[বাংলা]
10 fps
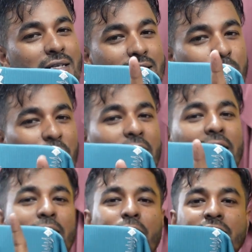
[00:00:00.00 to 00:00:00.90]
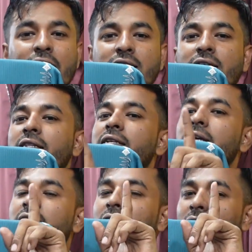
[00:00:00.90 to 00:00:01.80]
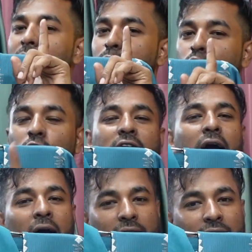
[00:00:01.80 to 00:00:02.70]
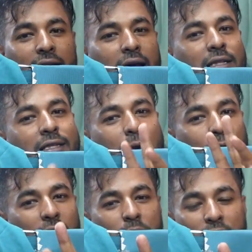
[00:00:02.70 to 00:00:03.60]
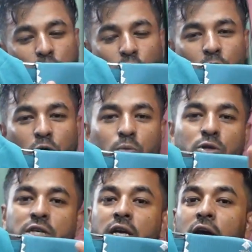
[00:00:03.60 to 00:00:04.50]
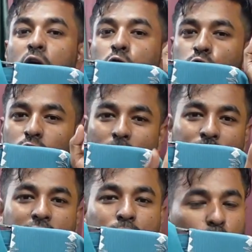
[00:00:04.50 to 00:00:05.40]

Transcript: জাস্ট আপনারা ডেলিভারি চার্জটা দিয়ে বোরখাটা হাতে নেন তারপর আমি এইটুকু বলবো যে যদি আপনাদের